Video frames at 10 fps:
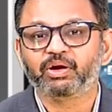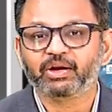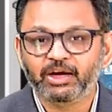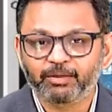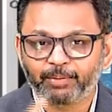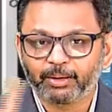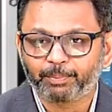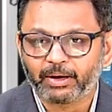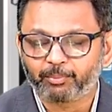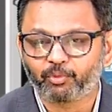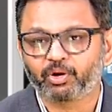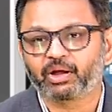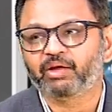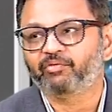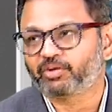ట్రీట్మెంట్
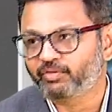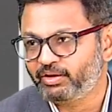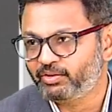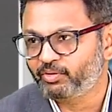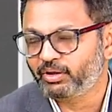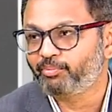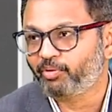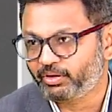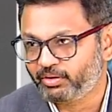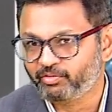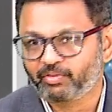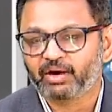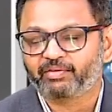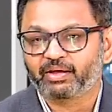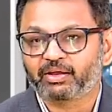పరిపూర్ణంగా ఇవ్వటం అనేది కూడా ఇంపార్టెంట్ వాళ్ళ
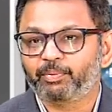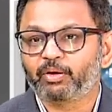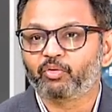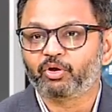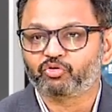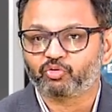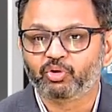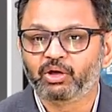సంఖ్య పెరిగి ఉండొచ్చు